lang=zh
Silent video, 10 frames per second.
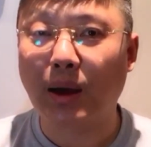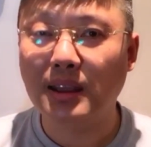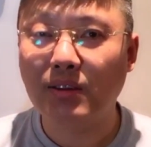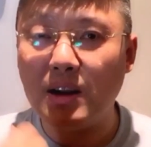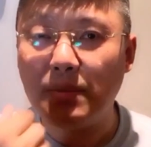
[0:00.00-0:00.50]
你
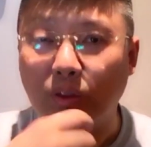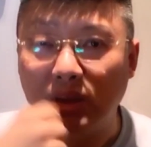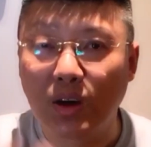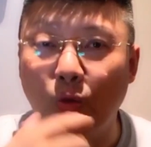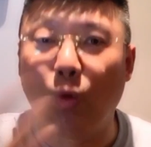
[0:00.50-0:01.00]
为什么要
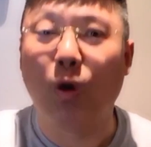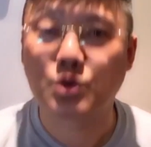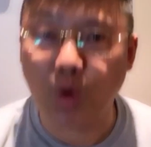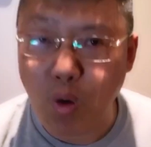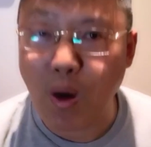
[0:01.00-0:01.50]
听我
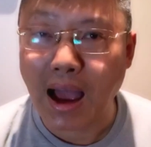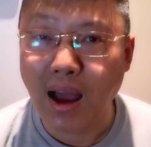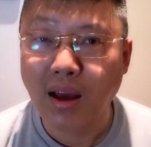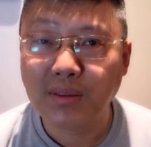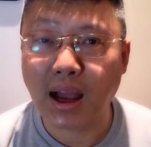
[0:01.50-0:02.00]
说话，
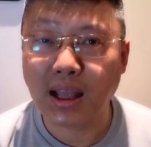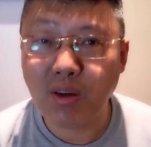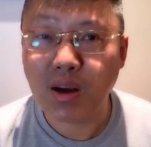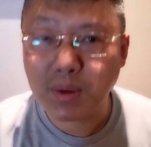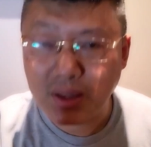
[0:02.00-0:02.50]
对吧？你为
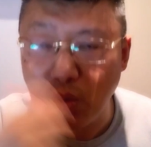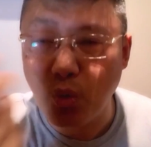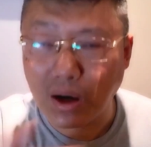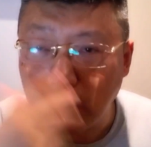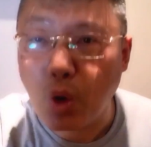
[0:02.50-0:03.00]
什么听我
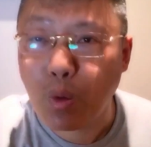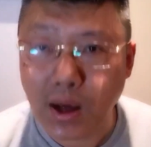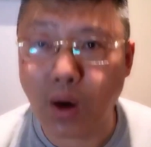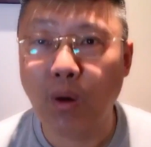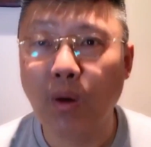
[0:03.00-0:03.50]
这叨逼
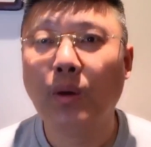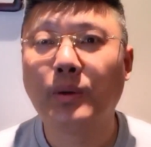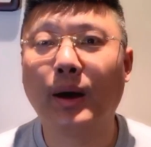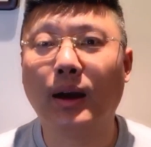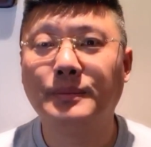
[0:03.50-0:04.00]
叨，是吧？